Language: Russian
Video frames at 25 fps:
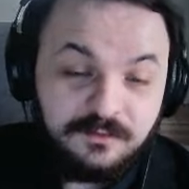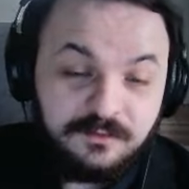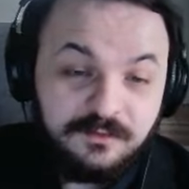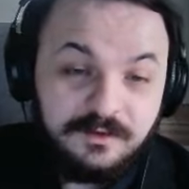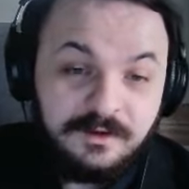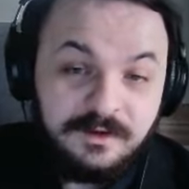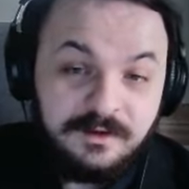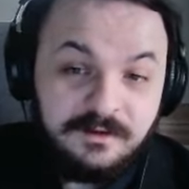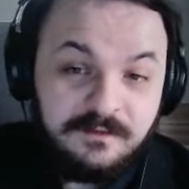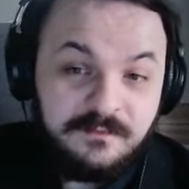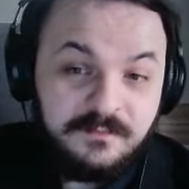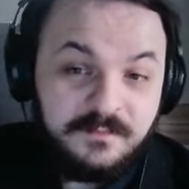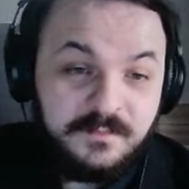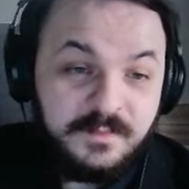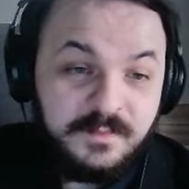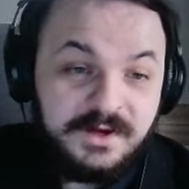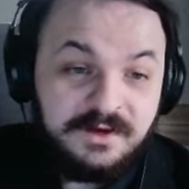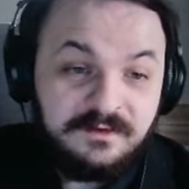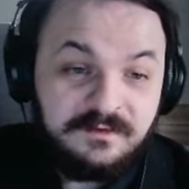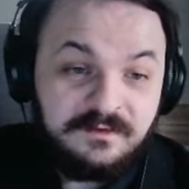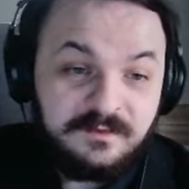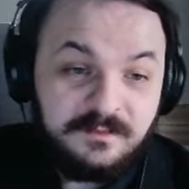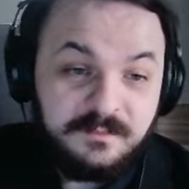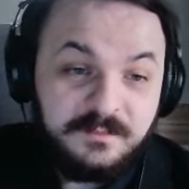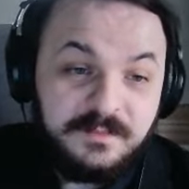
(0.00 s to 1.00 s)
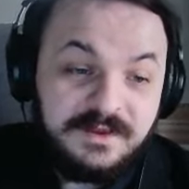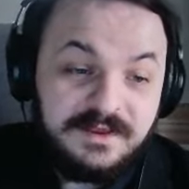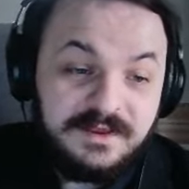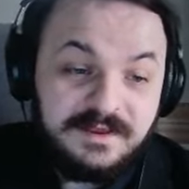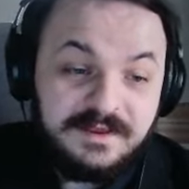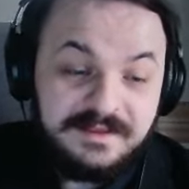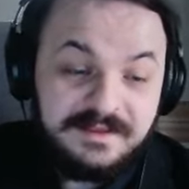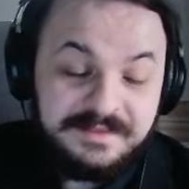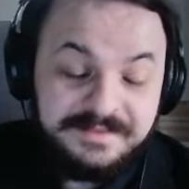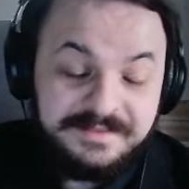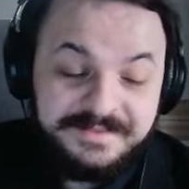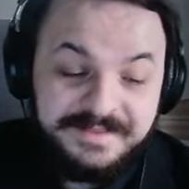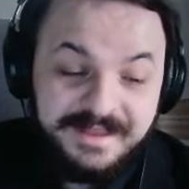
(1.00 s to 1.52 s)
да и в
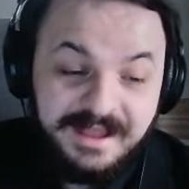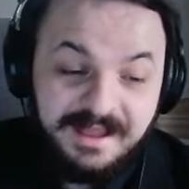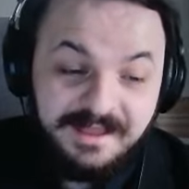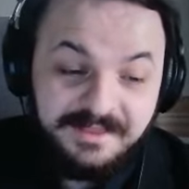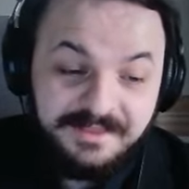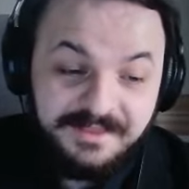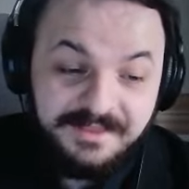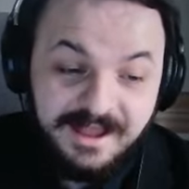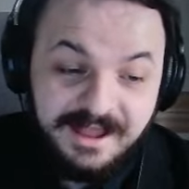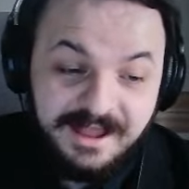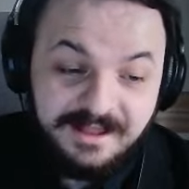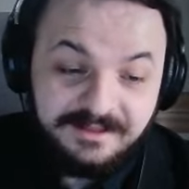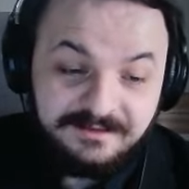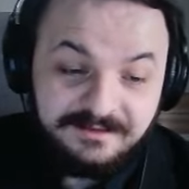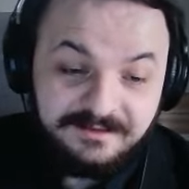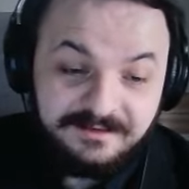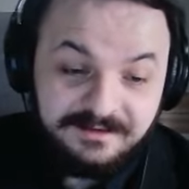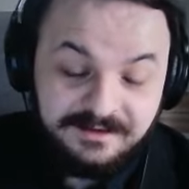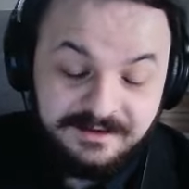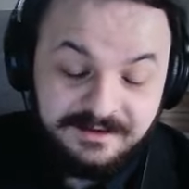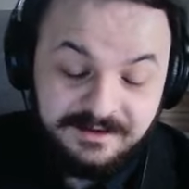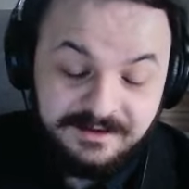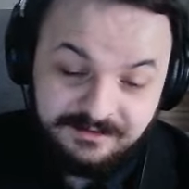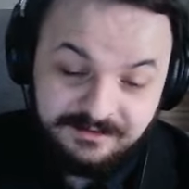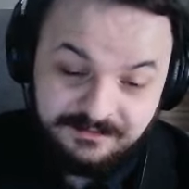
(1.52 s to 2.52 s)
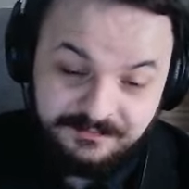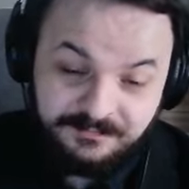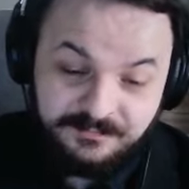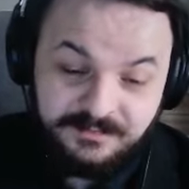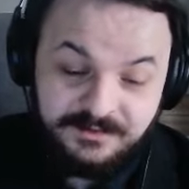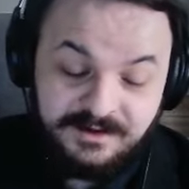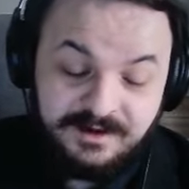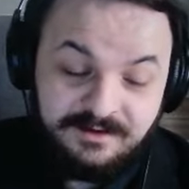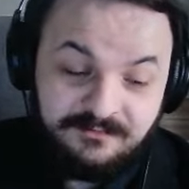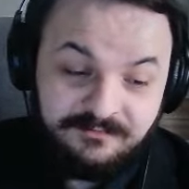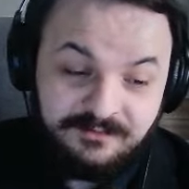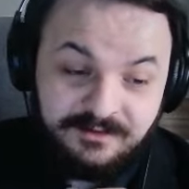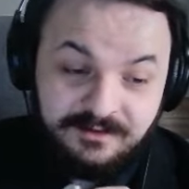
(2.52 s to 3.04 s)
принципе донаты, это
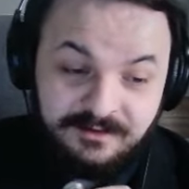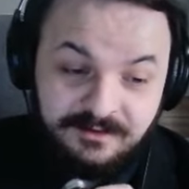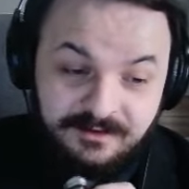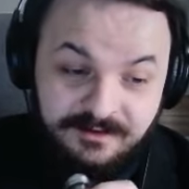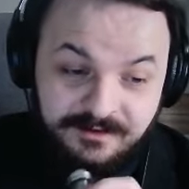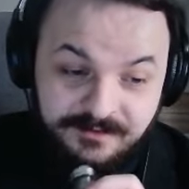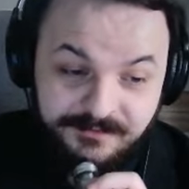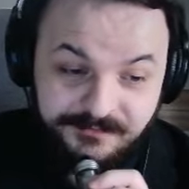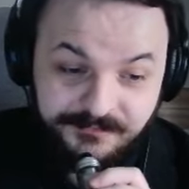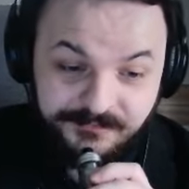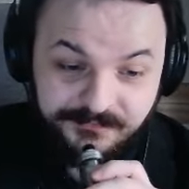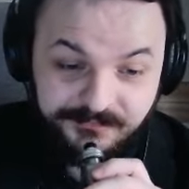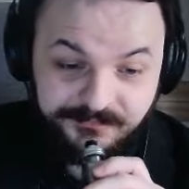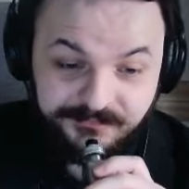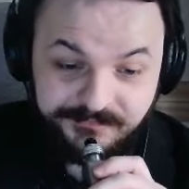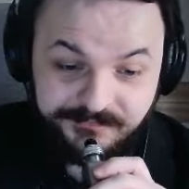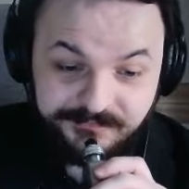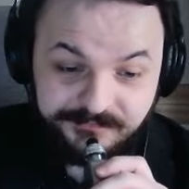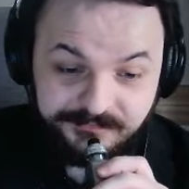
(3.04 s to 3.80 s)
правда, да.